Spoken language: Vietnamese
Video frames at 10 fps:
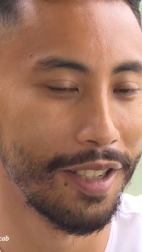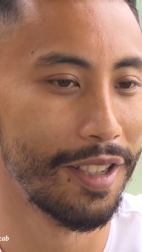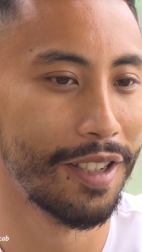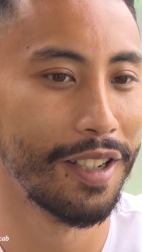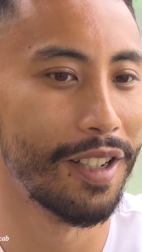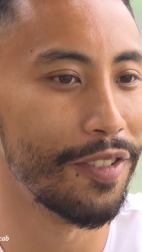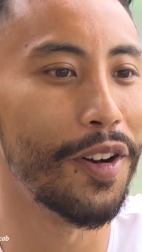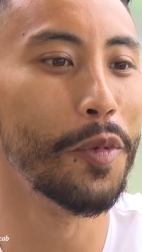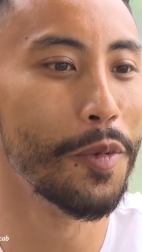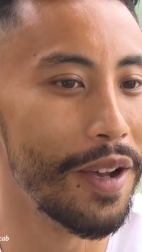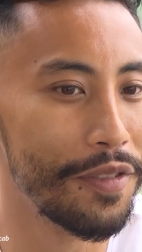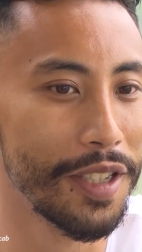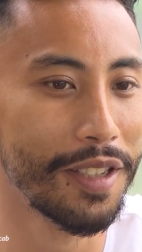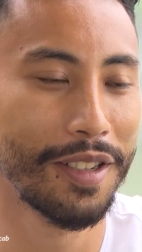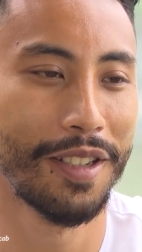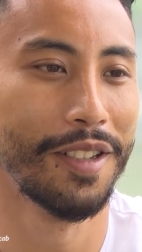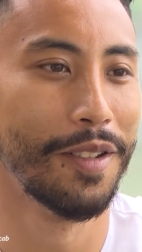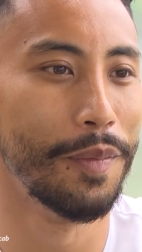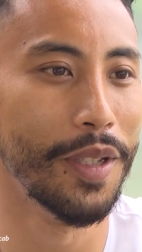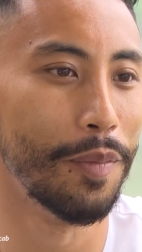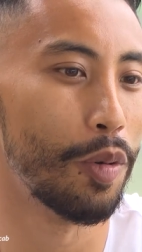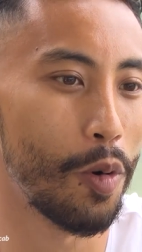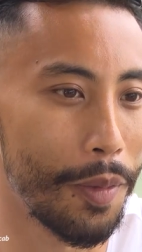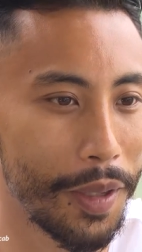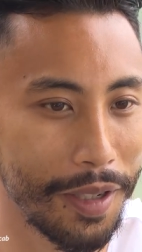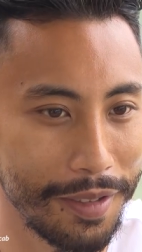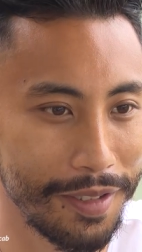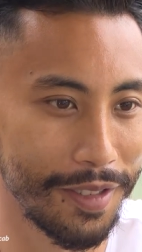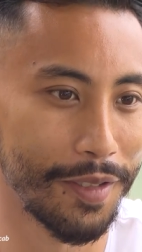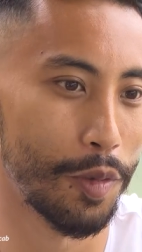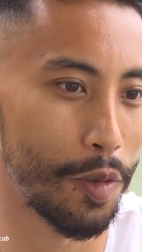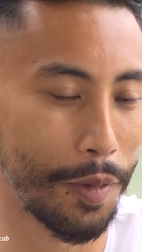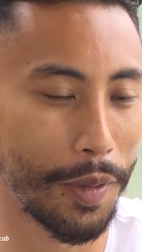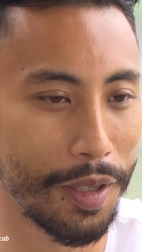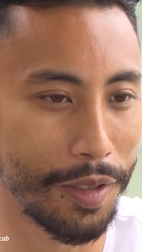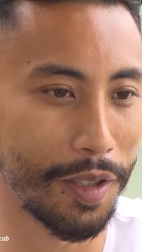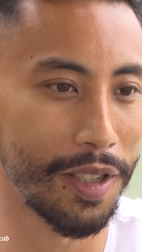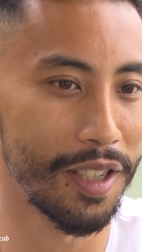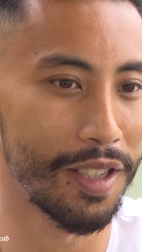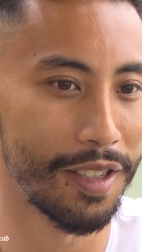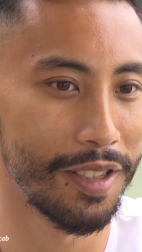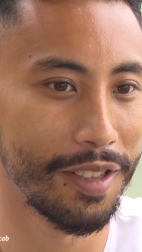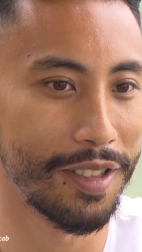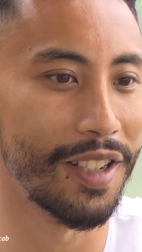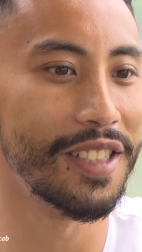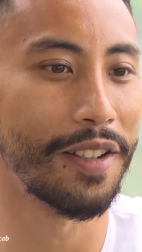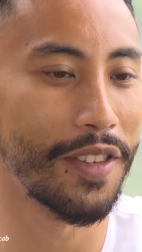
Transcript: dàng cho tôi trong thời gian tới. Tuy nhiên, tôi sẽ sớm thích nghi với mọi khó khăn.